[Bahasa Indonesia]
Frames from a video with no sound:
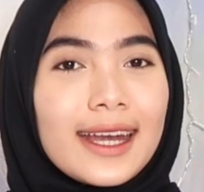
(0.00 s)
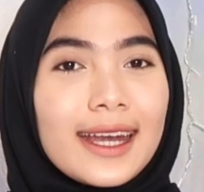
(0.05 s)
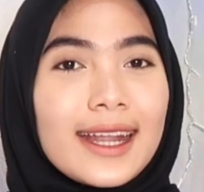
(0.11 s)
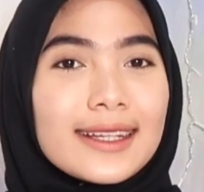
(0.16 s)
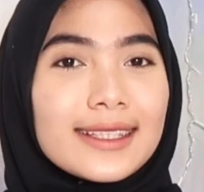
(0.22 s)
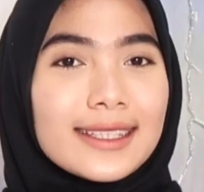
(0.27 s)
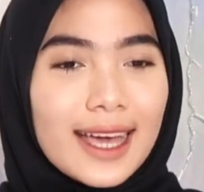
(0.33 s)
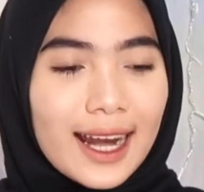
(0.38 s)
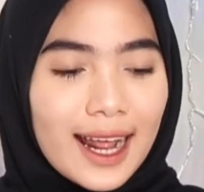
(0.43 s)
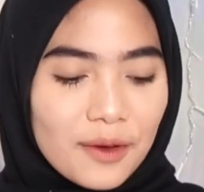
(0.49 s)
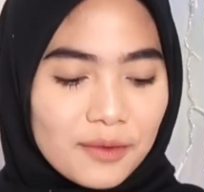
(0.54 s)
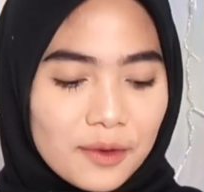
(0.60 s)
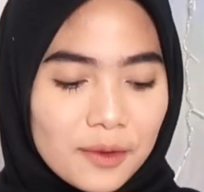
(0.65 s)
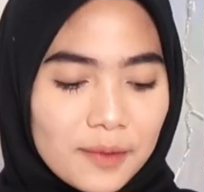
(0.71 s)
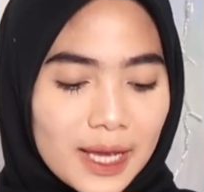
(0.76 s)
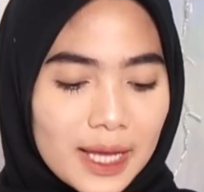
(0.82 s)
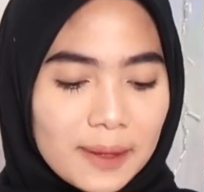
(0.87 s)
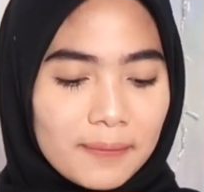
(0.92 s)
Dan sekarang aku
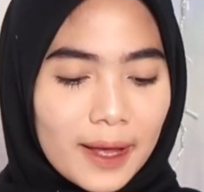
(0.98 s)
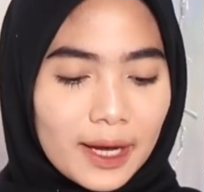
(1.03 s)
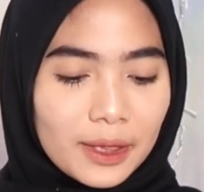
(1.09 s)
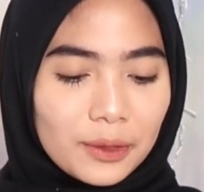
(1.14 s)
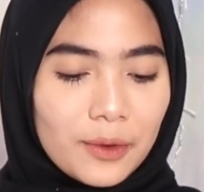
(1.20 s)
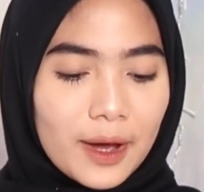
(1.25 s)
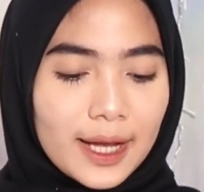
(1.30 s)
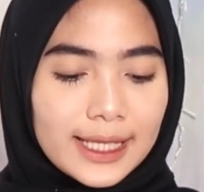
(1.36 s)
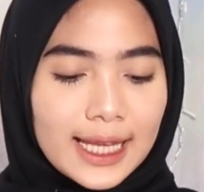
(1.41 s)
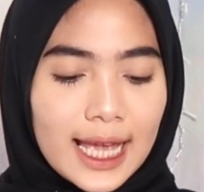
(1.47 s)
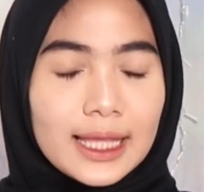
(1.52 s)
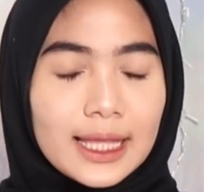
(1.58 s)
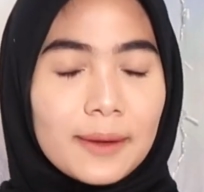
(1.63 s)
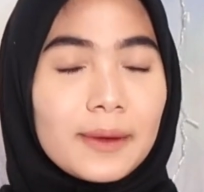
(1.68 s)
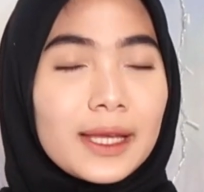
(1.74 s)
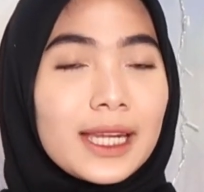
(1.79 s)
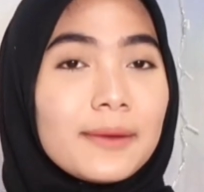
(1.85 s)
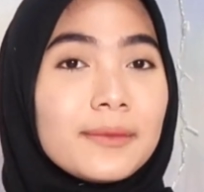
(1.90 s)
mau bikin part 2 nya
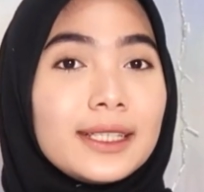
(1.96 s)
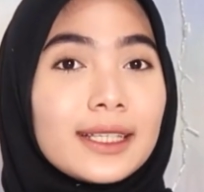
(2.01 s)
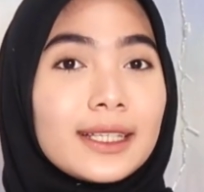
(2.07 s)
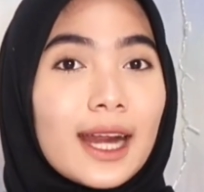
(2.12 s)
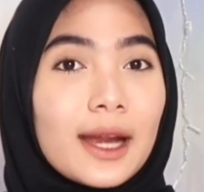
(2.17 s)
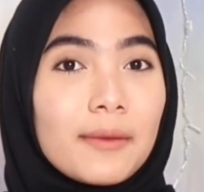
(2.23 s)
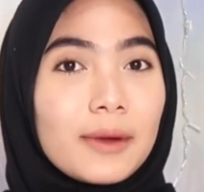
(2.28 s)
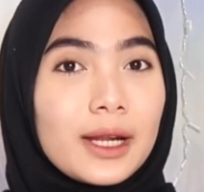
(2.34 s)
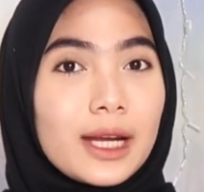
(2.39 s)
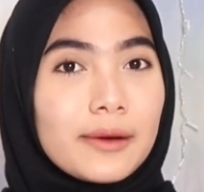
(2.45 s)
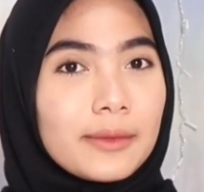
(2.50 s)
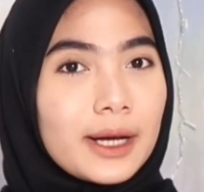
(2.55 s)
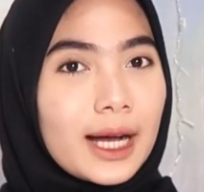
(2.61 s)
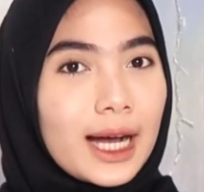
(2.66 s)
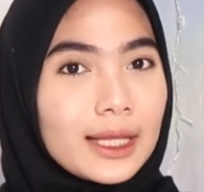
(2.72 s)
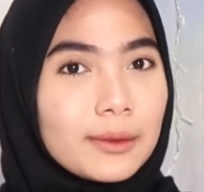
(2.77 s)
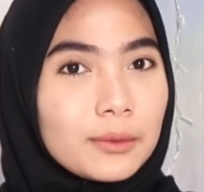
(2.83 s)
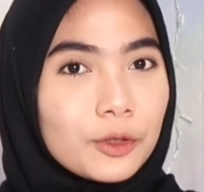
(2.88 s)
Tapi ini beneran beda
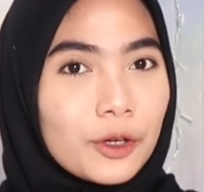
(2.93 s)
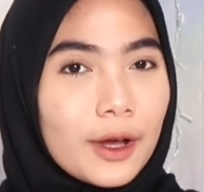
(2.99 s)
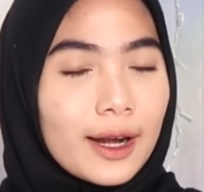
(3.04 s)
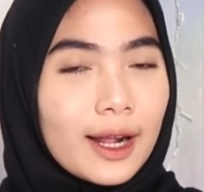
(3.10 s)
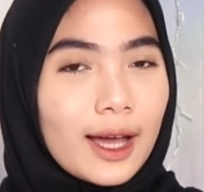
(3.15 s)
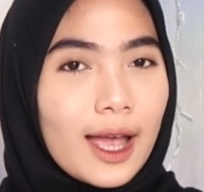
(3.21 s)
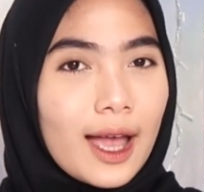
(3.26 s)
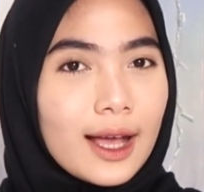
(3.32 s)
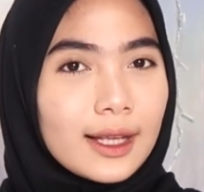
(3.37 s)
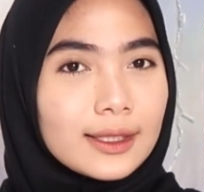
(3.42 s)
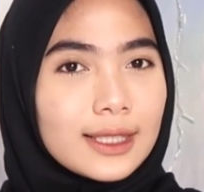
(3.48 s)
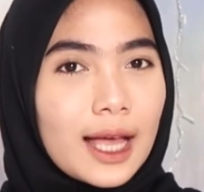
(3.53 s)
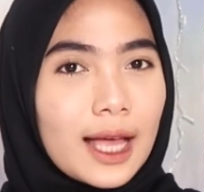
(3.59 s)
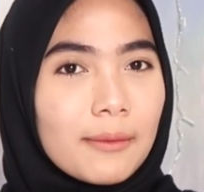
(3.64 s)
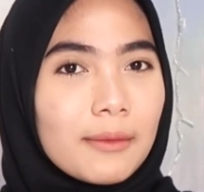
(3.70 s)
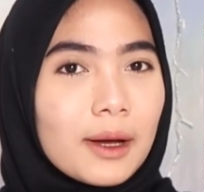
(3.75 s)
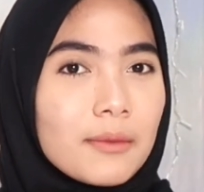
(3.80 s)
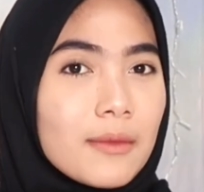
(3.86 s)
banget, bukan kayak
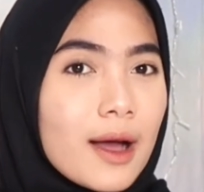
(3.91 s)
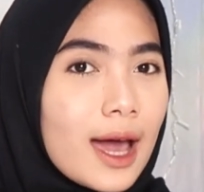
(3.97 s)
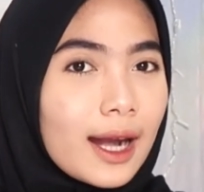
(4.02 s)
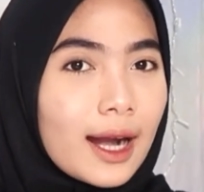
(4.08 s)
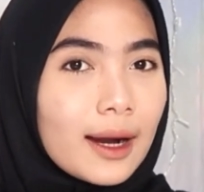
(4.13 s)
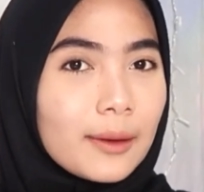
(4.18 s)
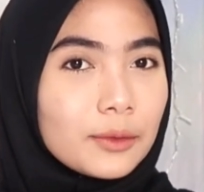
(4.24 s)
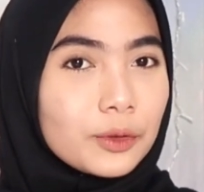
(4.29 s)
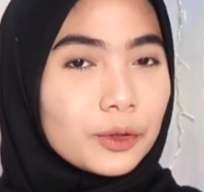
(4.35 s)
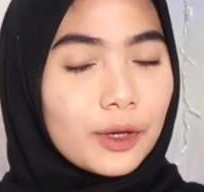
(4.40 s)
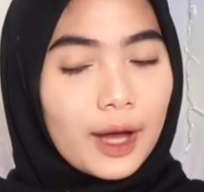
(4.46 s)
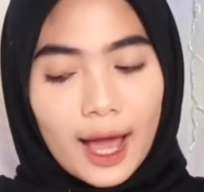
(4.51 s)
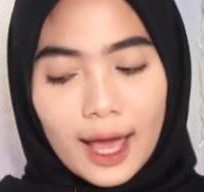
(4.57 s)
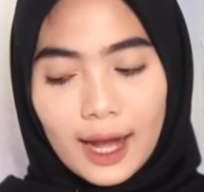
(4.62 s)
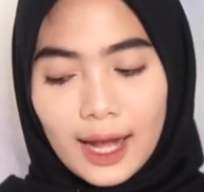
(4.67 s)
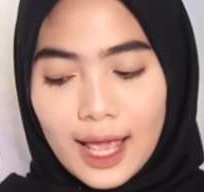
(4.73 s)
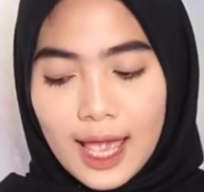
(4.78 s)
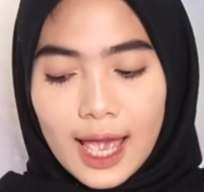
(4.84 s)
sama barang,
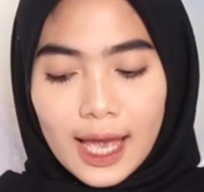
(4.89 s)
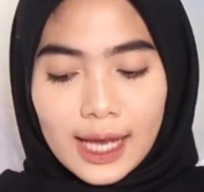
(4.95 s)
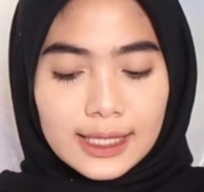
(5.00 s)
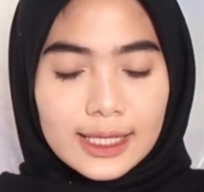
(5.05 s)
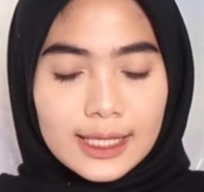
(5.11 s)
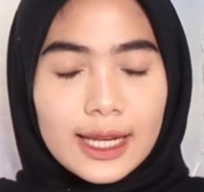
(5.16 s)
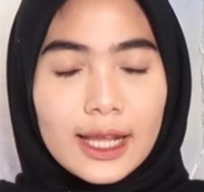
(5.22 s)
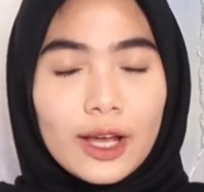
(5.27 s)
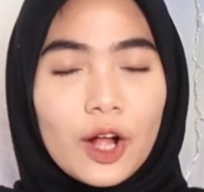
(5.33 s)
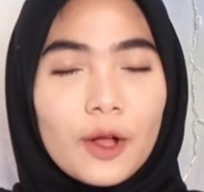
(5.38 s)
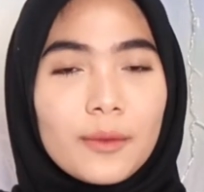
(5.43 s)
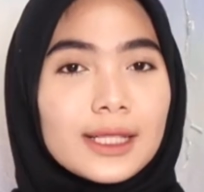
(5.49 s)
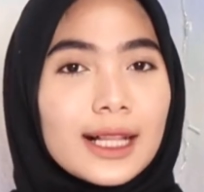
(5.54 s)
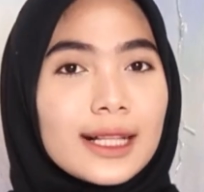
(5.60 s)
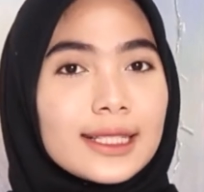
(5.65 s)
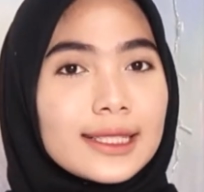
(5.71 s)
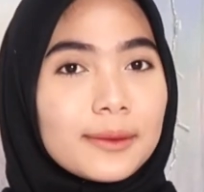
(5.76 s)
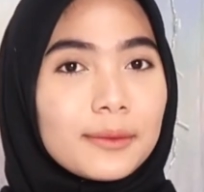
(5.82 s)
bukan Jadi kalau
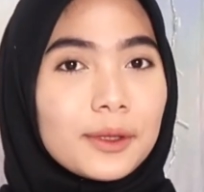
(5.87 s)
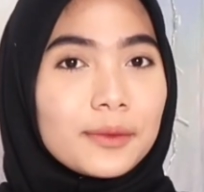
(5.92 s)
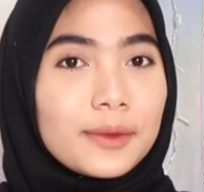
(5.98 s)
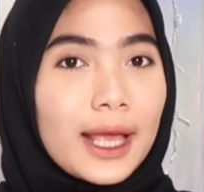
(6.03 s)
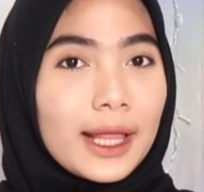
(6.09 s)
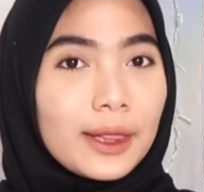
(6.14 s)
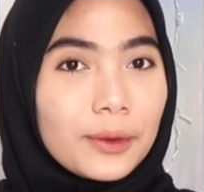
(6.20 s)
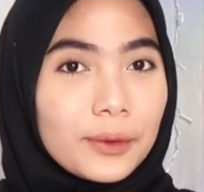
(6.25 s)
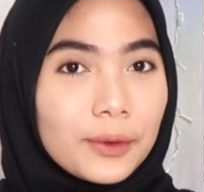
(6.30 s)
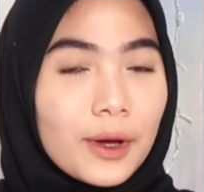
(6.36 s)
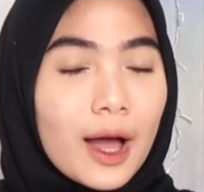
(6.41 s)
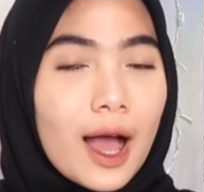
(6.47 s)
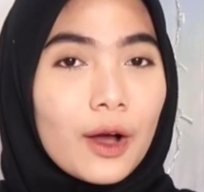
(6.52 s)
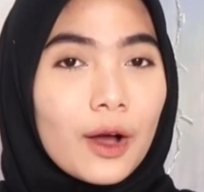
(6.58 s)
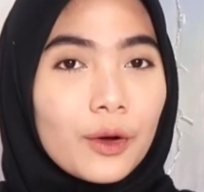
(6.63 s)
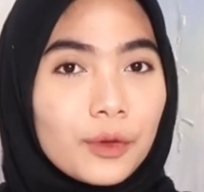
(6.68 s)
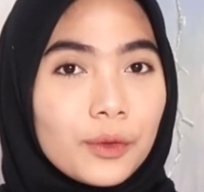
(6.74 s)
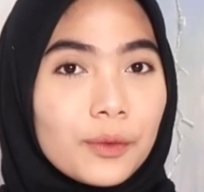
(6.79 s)
misalnya sebelumnya itu
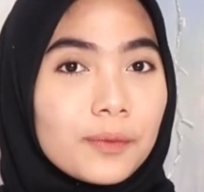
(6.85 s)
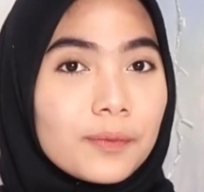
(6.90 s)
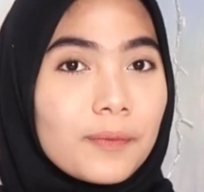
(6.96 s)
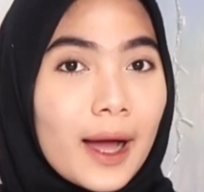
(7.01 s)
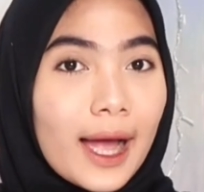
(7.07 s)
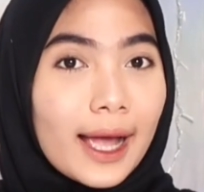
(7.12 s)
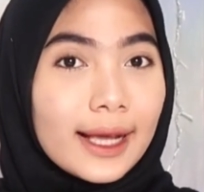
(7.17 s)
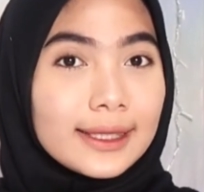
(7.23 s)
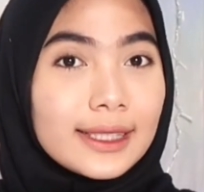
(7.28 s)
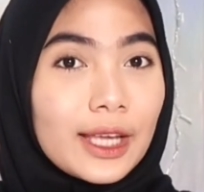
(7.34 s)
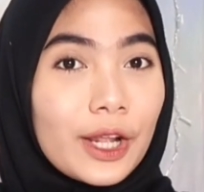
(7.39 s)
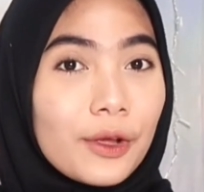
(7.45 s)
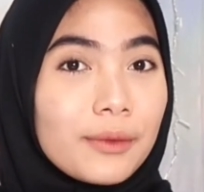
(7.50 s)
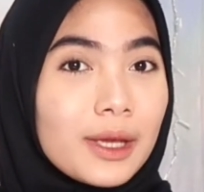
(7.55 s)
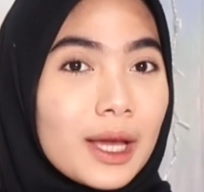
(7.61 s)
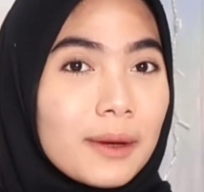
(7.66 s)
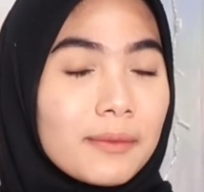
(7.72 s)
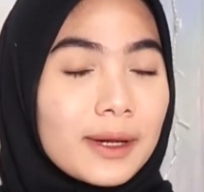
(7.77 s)
aku pakai
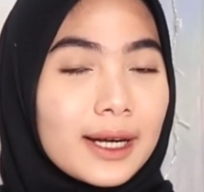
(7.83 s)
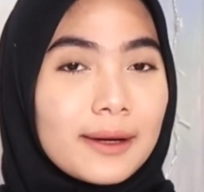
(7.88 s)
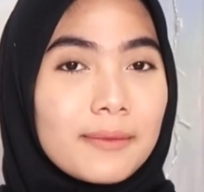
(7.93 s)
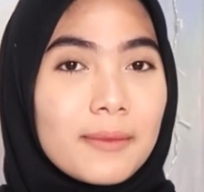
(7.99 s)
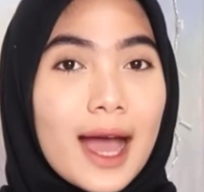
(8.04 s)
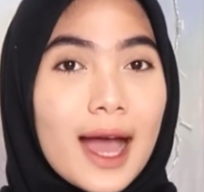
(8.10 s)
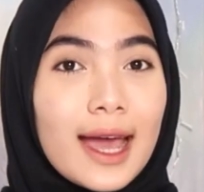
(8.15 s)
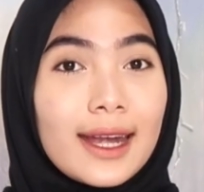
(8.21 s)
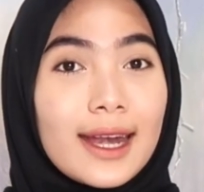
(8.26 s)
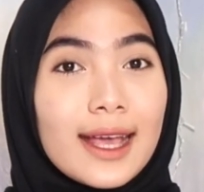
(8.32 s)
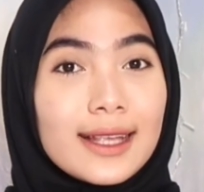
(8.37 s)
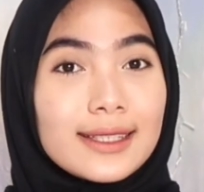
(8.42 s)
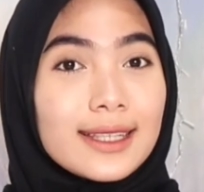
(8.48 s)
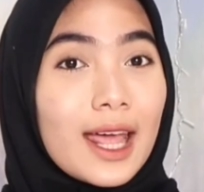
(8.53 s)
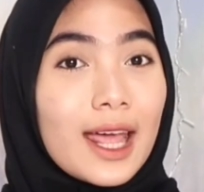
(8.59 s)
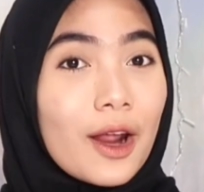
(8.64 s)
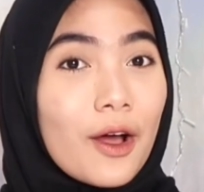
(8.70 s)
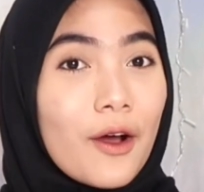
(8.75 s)
serum yang berbahan
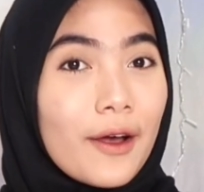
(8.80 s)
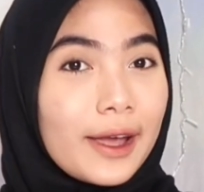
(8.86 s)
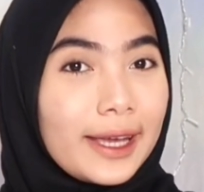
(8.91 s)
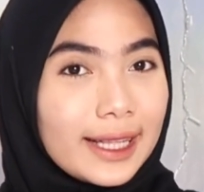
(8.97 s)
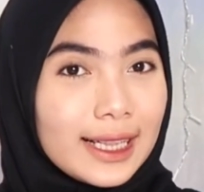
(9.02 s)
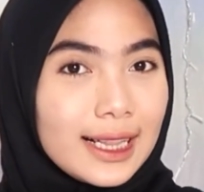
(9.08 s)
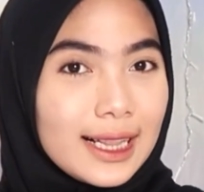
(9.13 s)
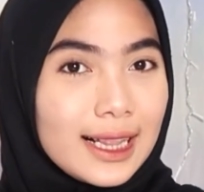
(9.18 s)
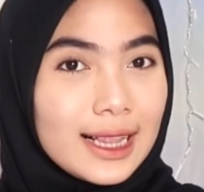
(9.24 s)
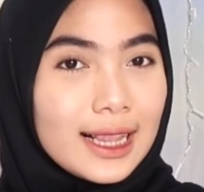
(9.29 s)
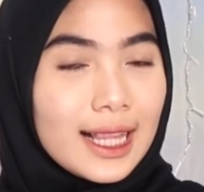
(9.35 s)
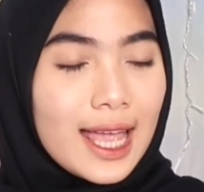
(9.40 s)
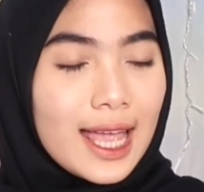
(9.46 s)
dasar oil